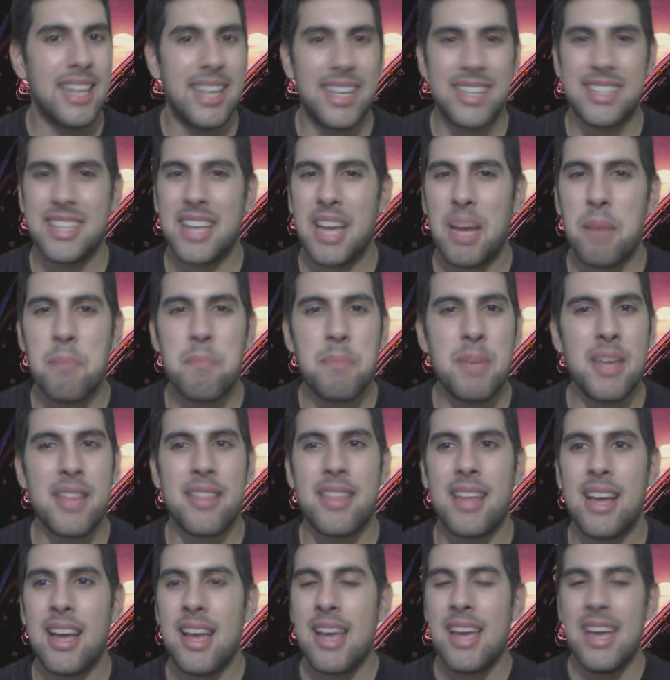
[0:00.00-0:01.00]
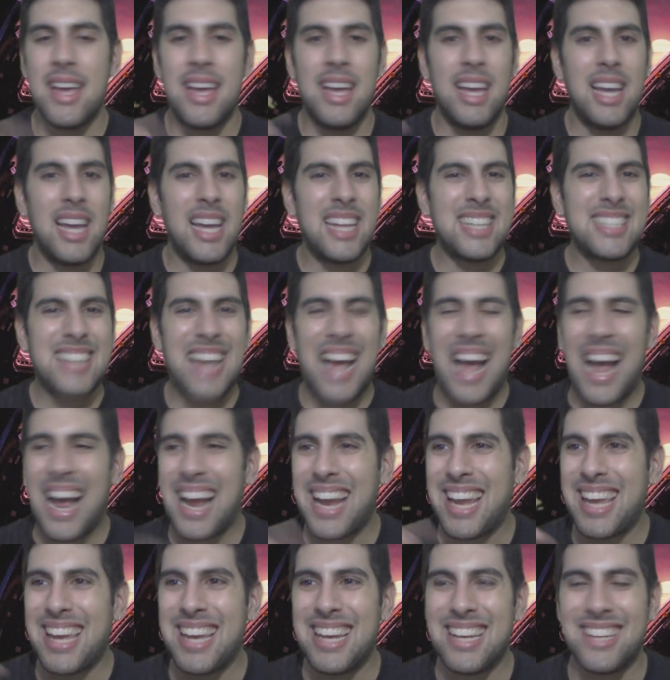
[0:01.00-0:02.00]
que desde que empieza es
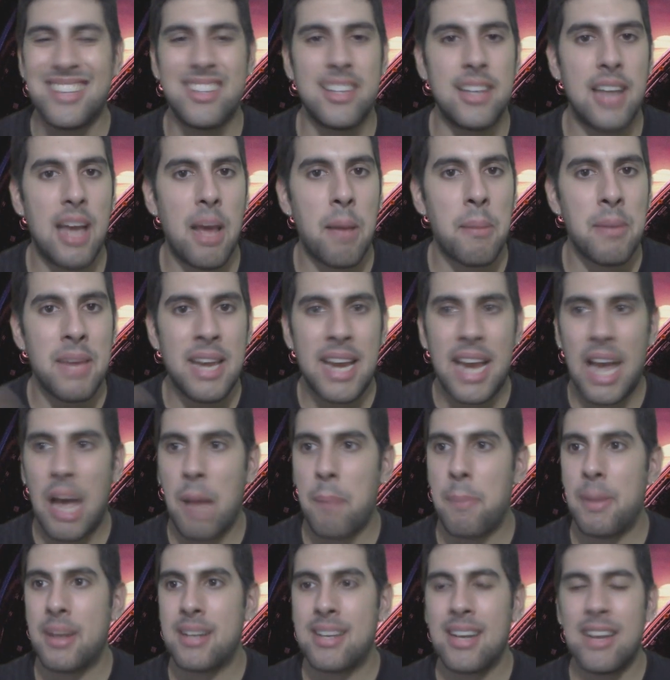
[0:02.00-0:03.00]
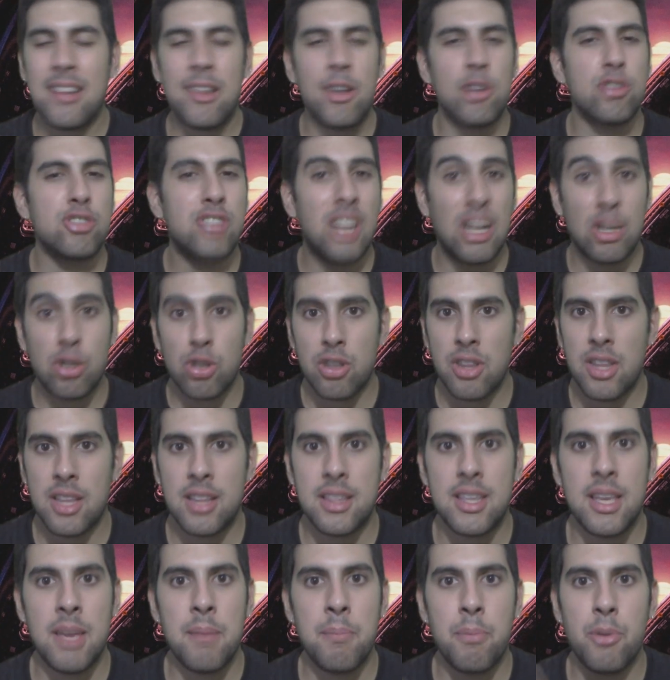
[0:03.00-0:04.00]
ágil, dinámica, a pesar de los saltos
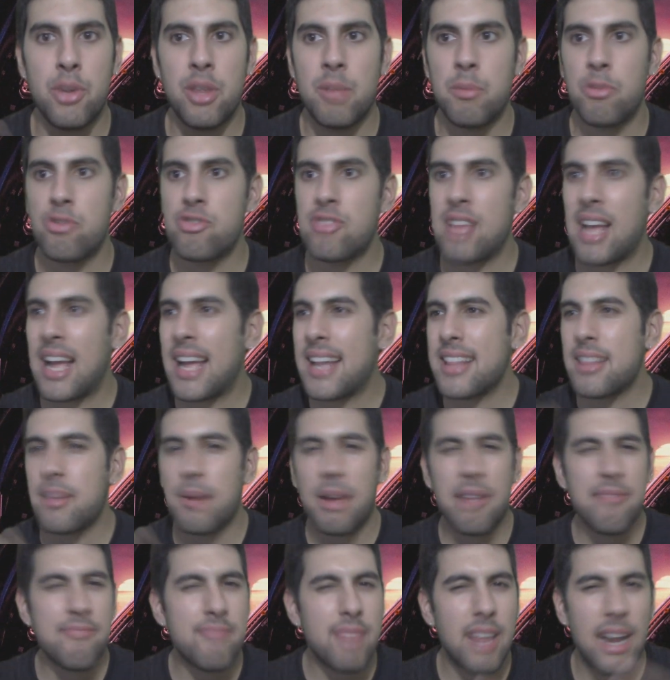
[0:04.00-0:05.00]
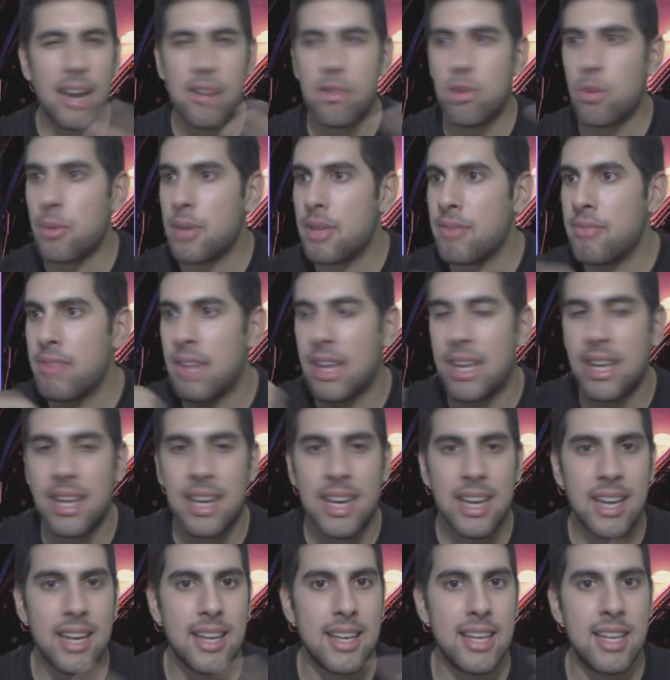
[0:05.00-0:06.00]
de tiempo y de montaje te vas enterando bien de
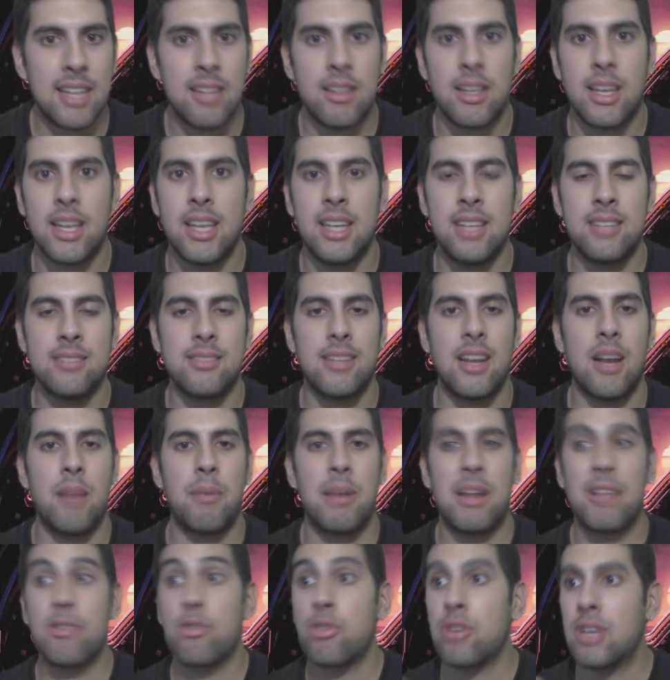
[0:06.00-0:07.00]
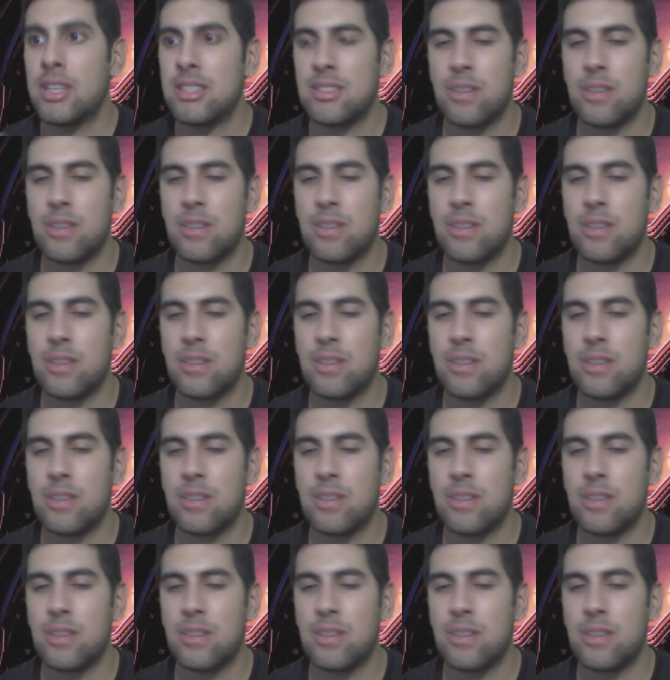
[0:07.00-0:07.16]
quién es quién, de quién están hablando,